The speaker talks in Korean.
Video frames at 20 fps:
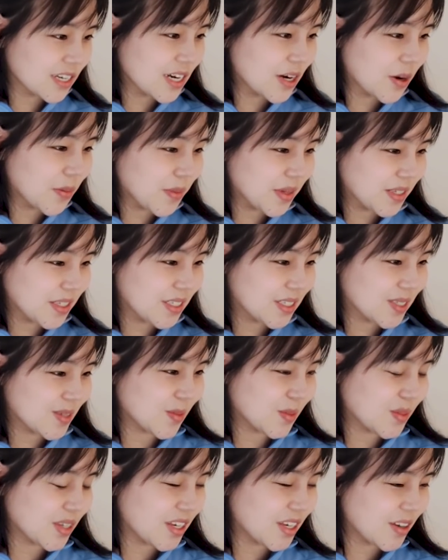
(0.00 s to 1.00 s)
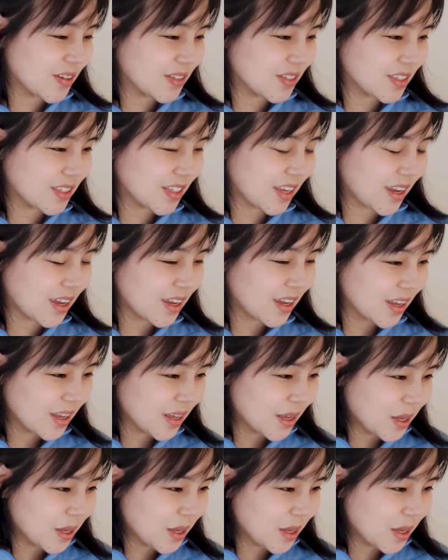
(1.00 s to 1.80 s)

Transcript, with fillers: 그런 비즈니스 모델이었는데